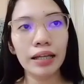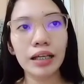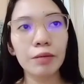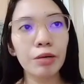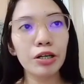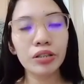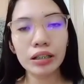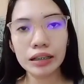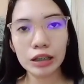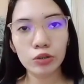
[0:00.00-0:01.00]
And then, meron
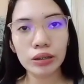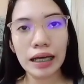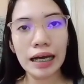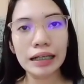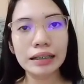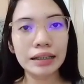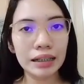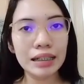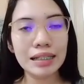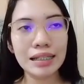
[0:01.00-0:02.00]
din dito na
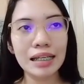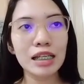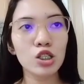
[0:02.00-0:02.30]
currency.